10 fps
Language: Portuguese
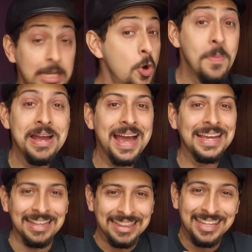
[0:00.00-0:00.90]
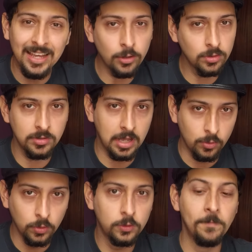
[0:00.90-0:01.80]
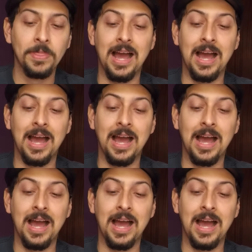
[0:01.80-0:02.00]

Li o mangá inteiro do Naruto,